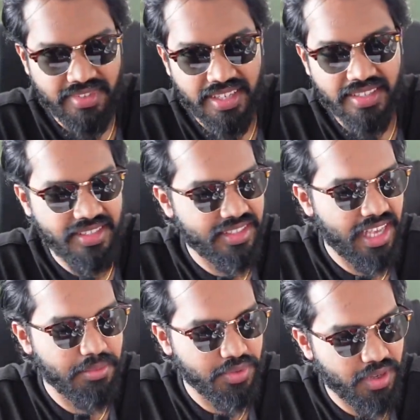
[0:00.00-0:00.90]
థింగ్స్
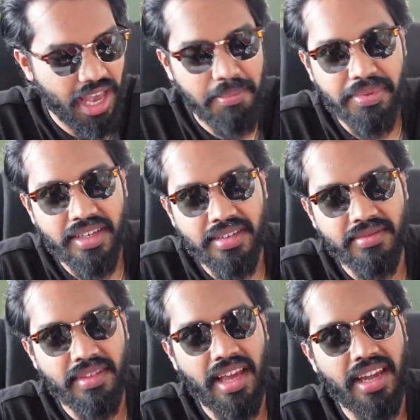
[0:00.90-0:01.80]
ఐఎమ్ సో హ్యాపీ
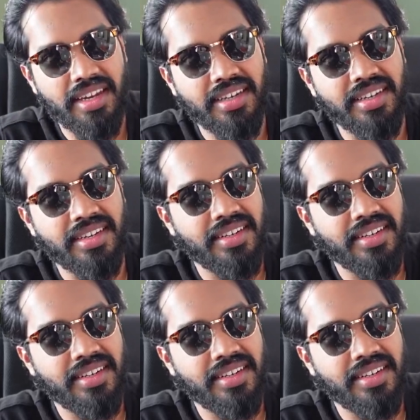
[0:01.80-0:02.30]
అండ్